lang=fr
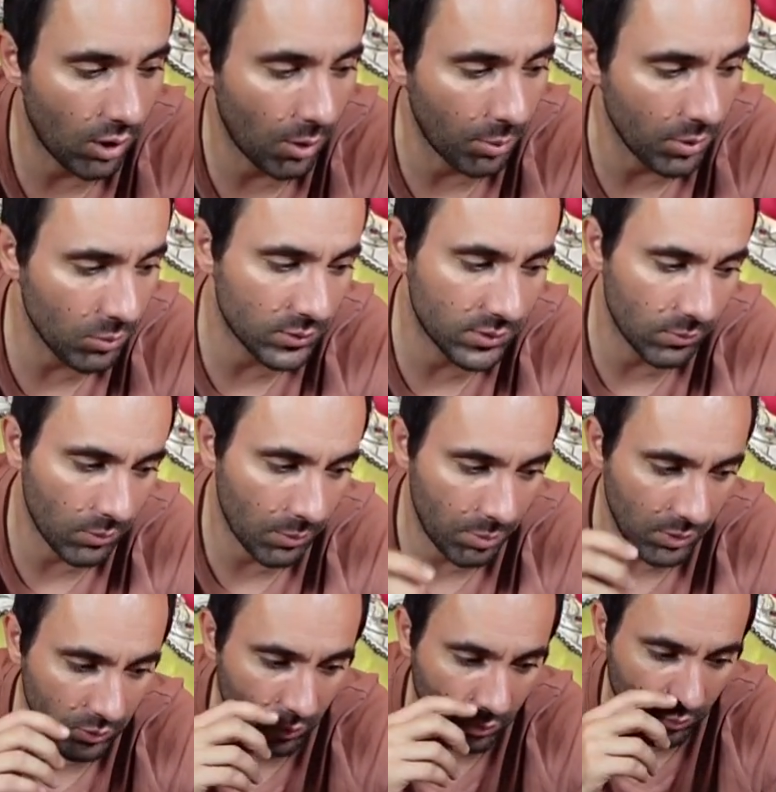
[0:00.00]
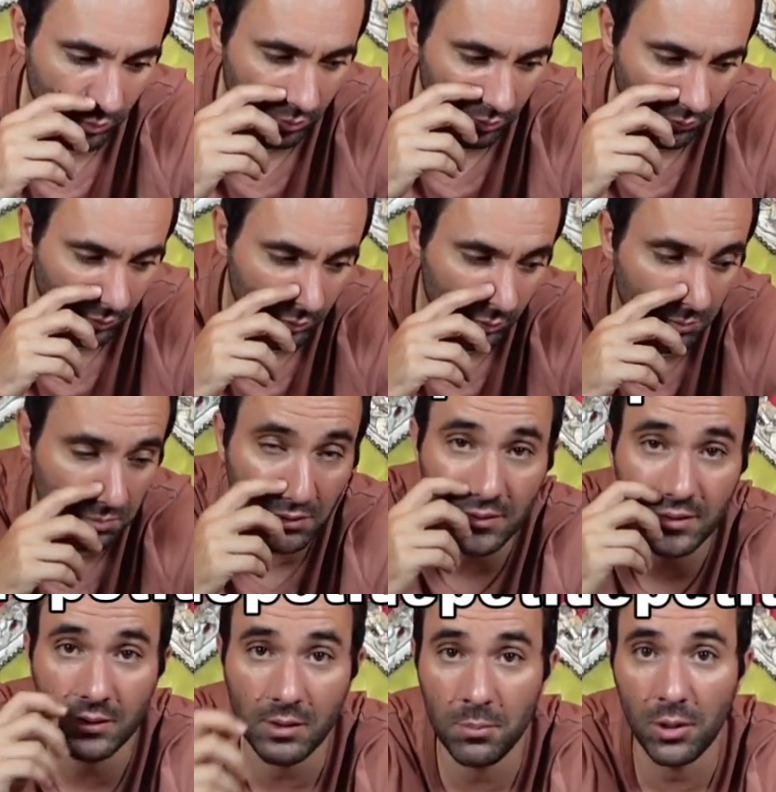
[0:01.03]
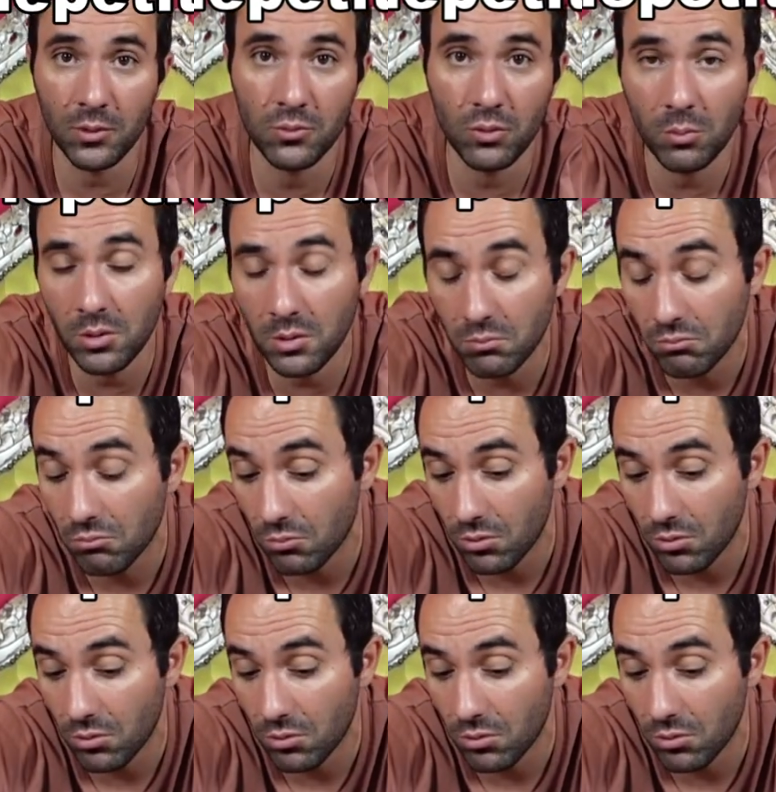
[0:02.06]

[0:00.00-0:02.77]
Après, ça m'a pas trop. Enfin, toi peut-être ça t'a perturbé.